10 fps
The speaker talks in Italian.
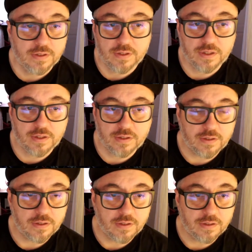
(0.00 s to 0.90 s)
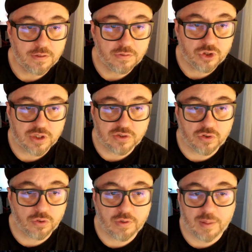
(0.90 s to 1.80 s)
Uh, c'è
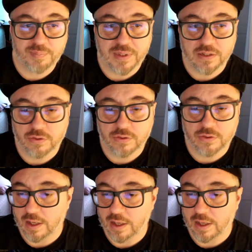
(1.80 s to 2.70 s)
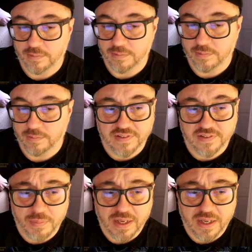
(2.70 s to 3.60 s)
solo una piccola... Chissà,
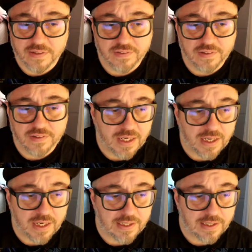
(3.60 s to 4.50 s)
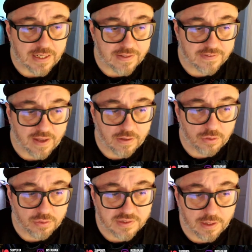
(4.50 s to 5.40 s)
com'è, chissà com'era in inglese,
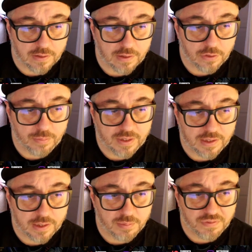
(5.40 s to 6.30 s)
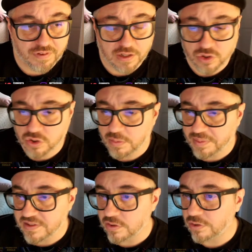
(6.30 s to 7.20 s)
ecco, questa è una domanda che mi faccio. Io
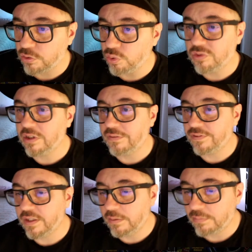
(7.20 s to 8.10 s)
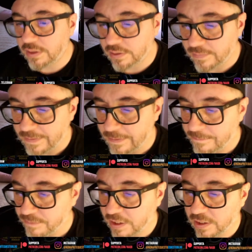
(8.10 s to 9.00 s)
penso che tutti i film
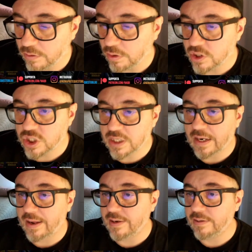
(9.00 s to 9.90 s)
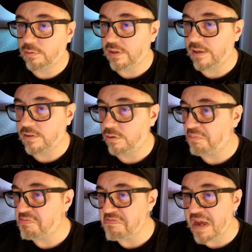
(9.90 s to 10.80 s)
in lingua originale guadagnino
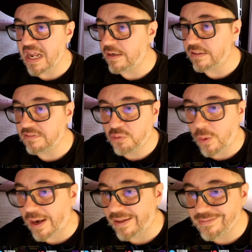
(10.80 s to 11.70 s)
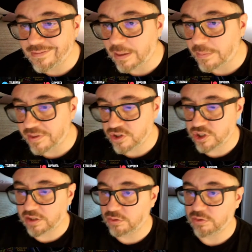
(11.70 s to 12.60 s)
un bel
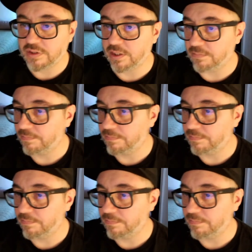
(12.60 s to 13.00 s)
40% di